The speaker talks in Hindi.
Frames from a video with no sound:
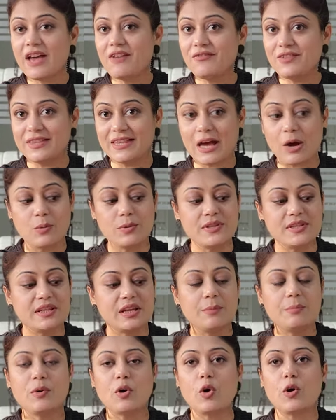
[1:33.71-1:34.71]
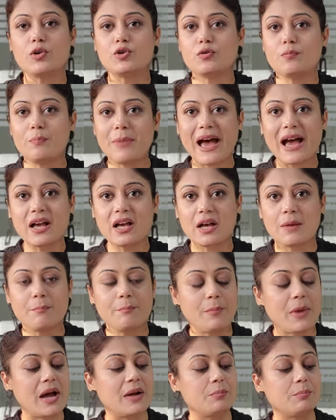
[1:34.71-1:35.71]
है विदाउट जिप और जो बैक
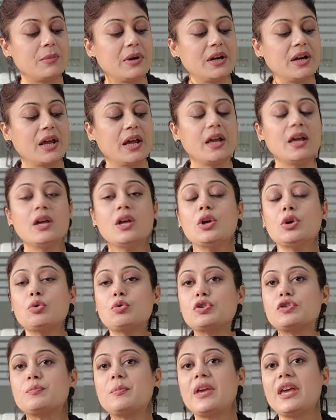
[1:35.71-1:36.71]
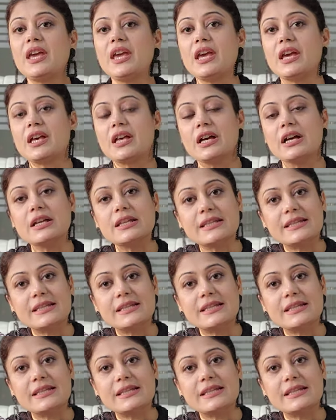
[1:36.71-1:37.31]
कंपार्टमेंट है उसमें एक